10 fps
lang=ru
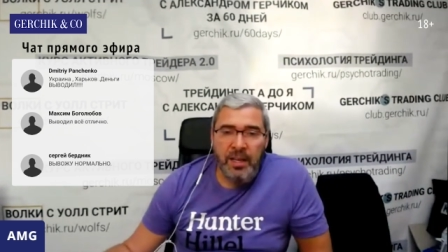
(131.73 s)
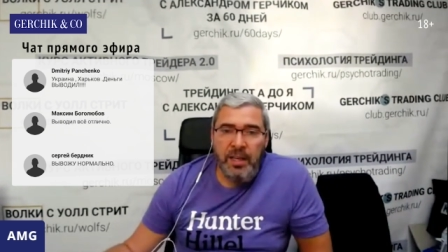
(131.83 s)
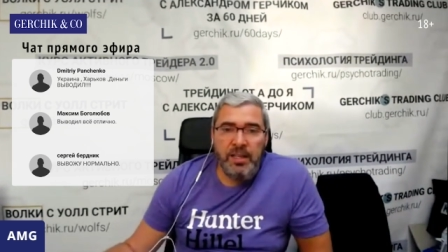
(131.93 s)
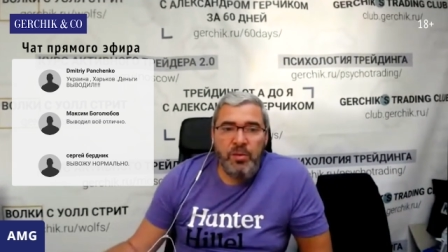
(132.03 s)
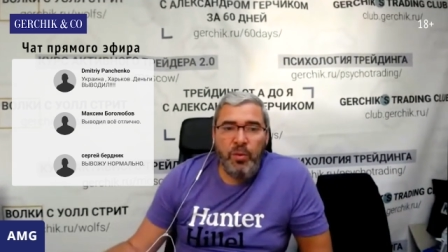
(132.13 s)

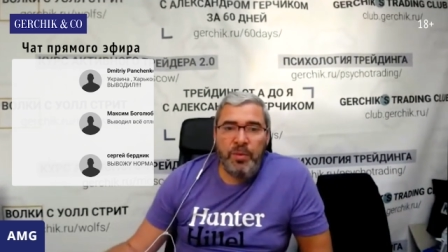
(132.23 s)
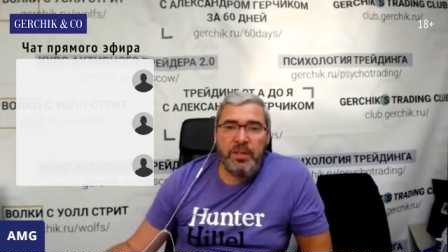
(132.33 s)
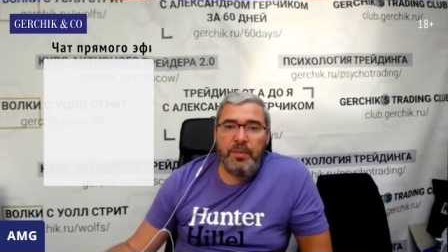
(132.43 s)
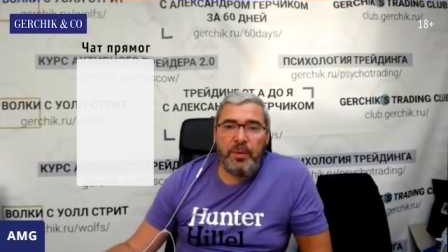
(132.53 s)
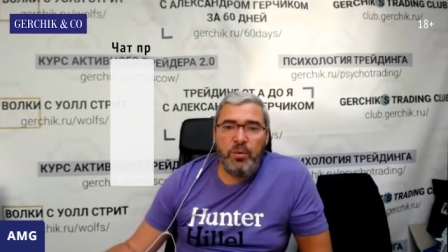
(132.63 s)
Есть
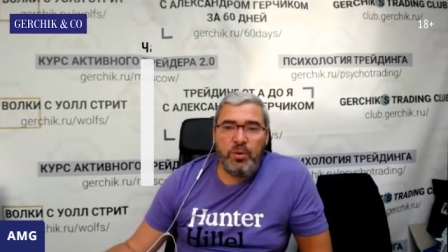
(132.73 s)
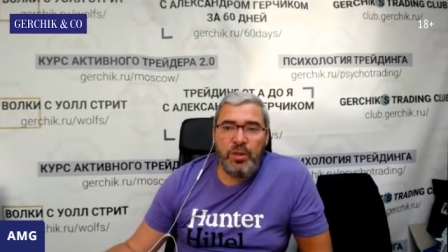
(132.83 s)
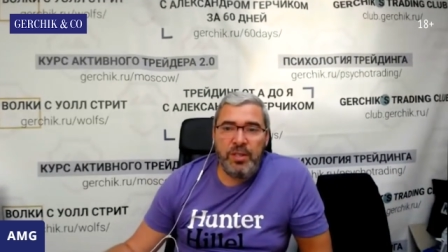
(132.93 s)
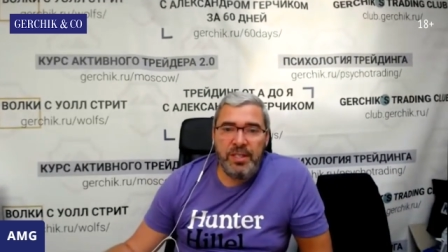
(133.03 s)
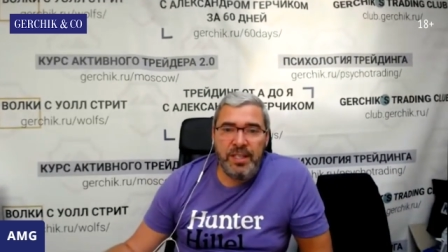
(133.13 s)

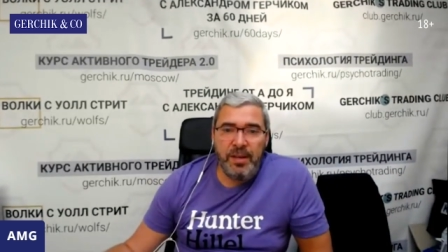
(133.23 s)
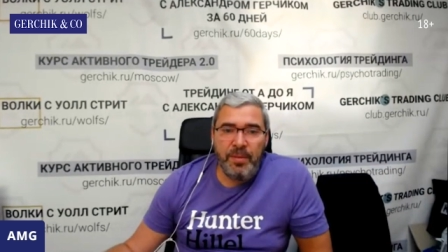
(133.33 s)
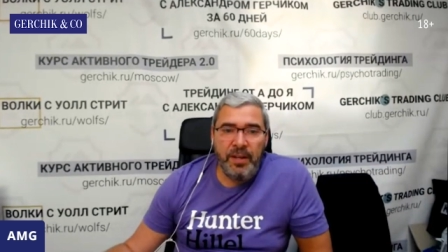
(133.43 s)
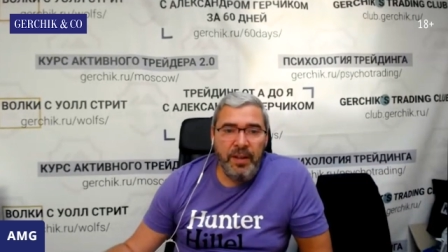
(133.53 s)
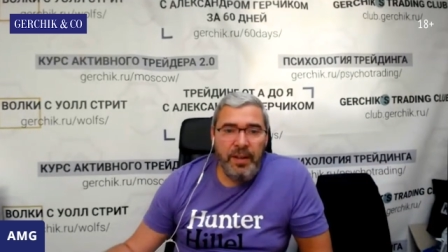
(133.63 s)
образно-платежные
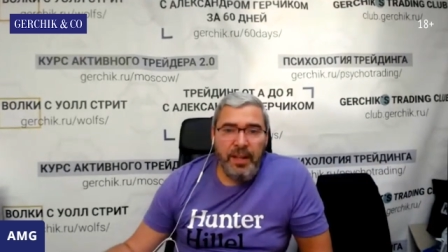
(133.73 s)
системы,